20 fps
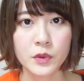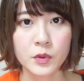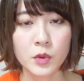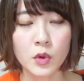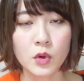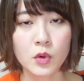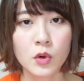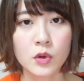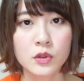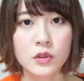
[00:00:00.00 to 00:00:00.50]

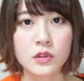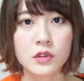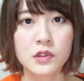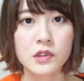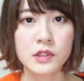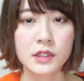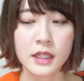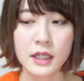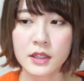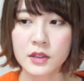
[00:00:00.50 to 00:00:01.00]
を購入
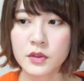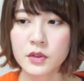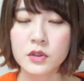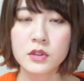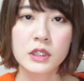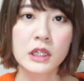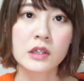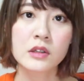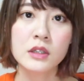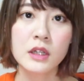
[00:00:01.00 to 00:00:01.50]
してす
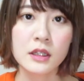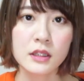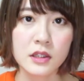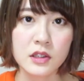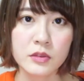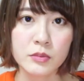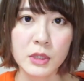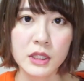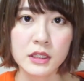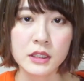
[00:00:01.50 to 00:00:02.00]
ぐなくなっ
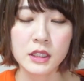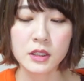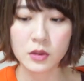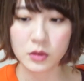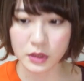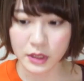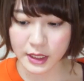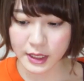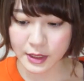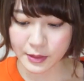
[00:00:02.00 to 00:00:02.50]
てしまった
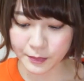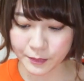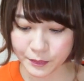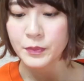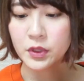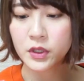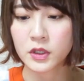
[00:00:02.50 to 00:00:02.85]
ので